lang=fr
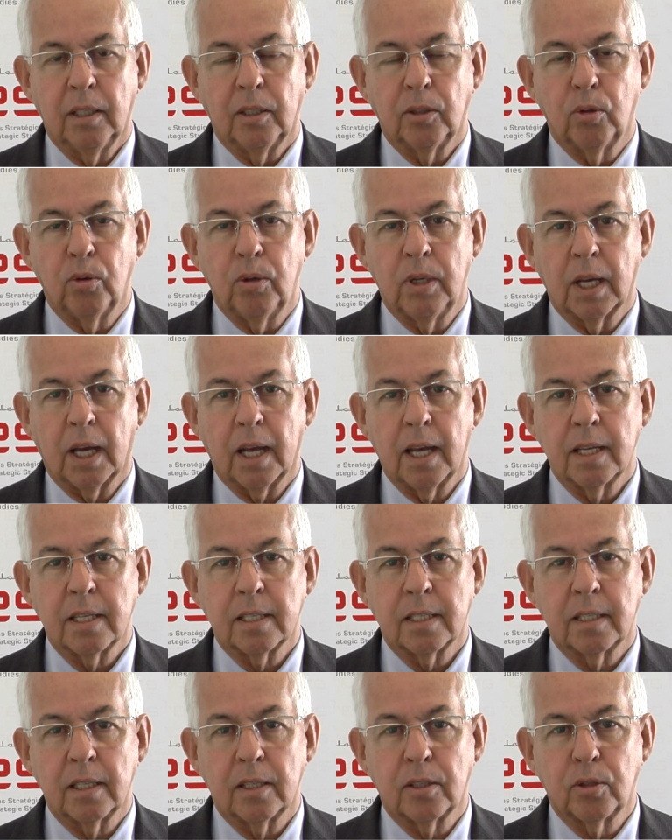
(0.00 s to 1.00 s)
de l'IRES
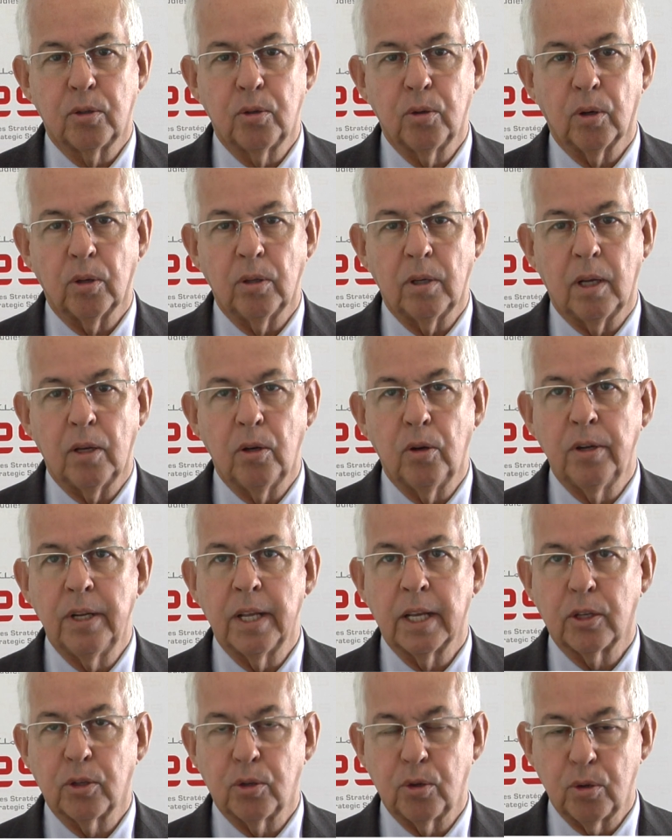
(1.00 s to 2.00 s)
sur le,
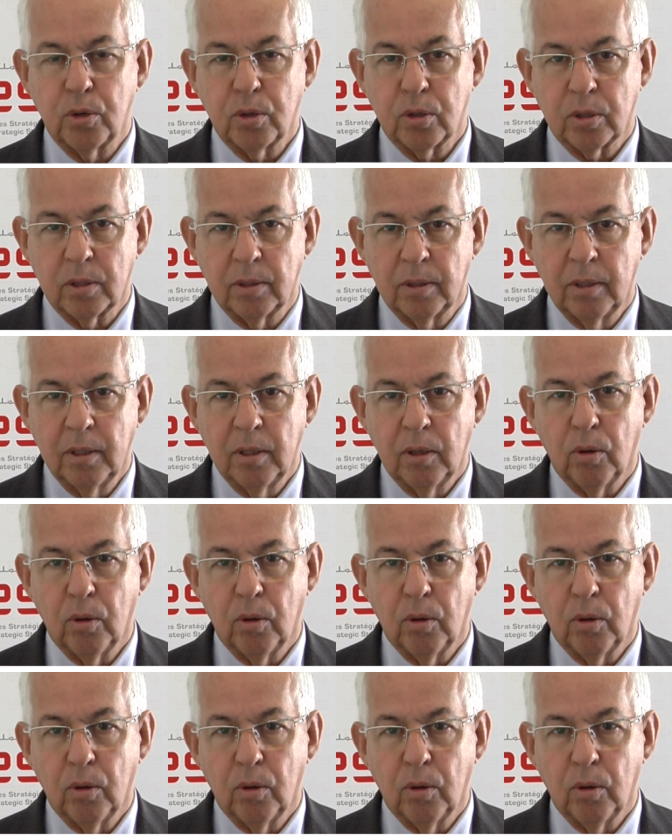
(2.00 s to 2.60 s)
nexus